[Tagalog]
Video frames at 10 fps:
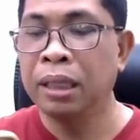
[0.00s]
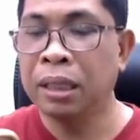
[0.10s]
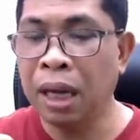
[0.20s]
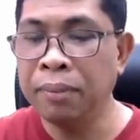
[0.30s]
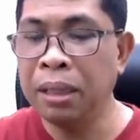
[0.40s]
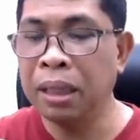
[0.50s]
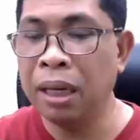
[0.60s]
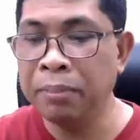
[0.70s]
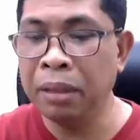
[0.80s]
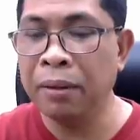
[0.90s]
saving
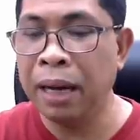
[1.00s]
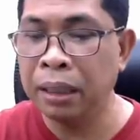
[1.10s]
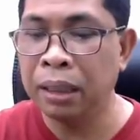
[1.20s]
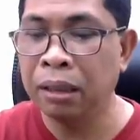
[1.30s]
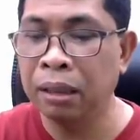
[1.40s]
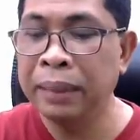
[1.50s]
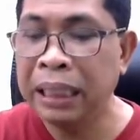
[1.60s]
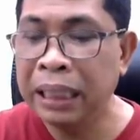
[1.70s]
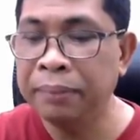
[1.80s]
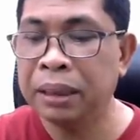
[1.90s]
everyone who
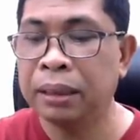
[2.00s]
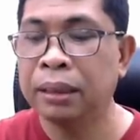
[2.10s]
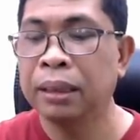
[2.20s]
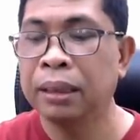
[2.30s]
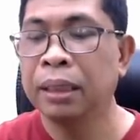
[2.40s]
believes,